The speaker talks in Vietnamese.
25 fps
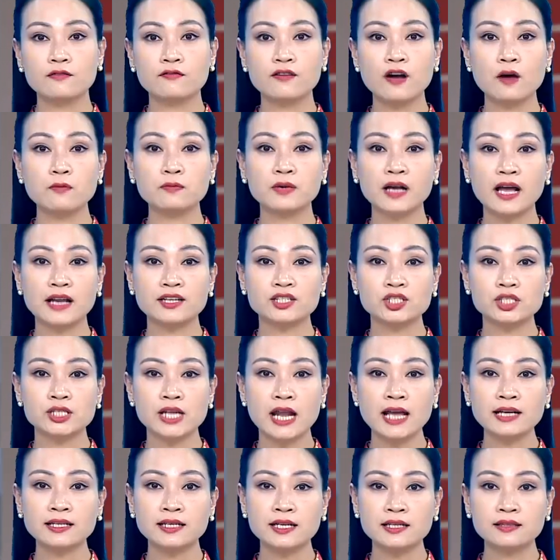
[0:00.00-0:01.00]
Phòng Cảnh
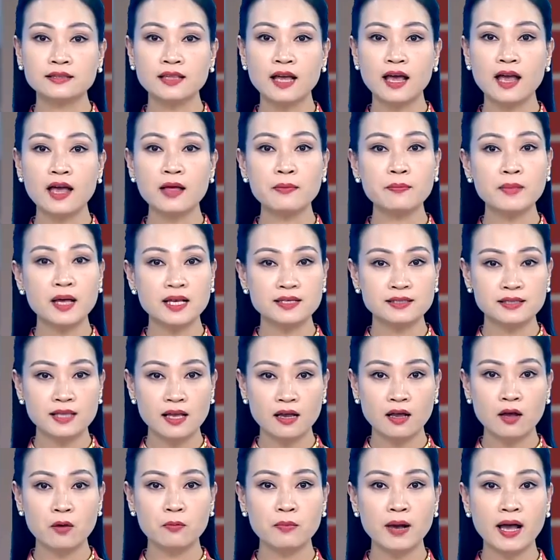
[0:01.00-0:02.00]
sát Kinh tế
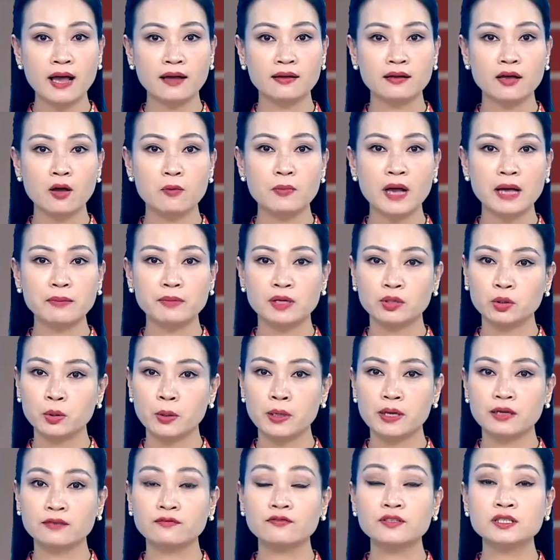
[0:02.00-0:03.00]
BC03 Công an
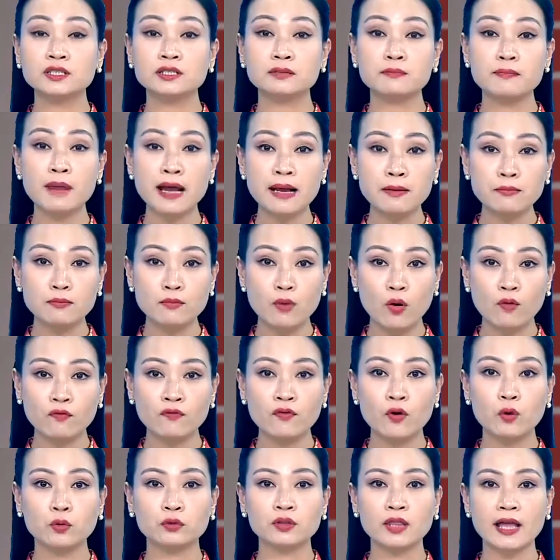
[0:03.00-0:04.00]
Bình Thuận vừa bắt
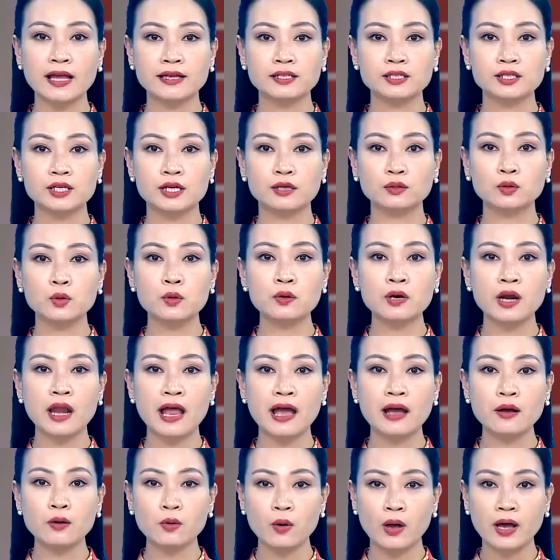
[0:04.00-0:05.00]
một vụ tàn trữ thuốc
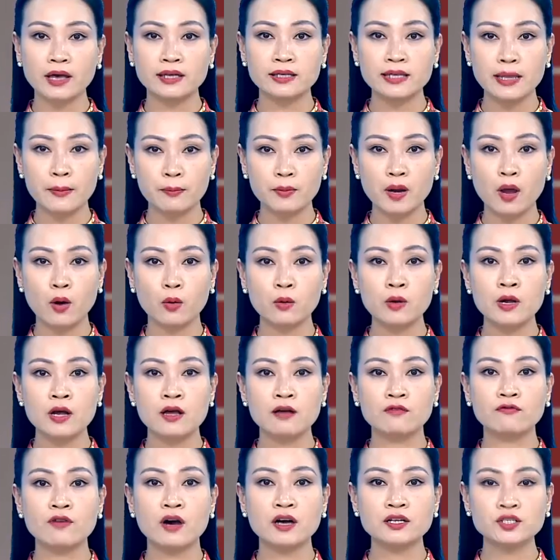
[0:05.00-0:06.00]
lá ngoại nhập lậu
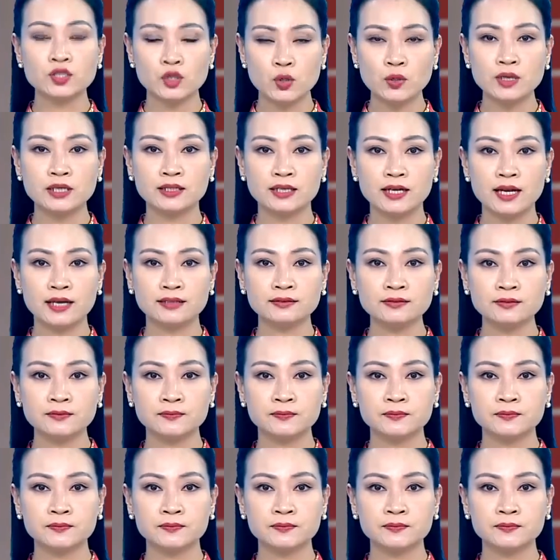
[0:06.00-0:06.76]
với số lượng lớn.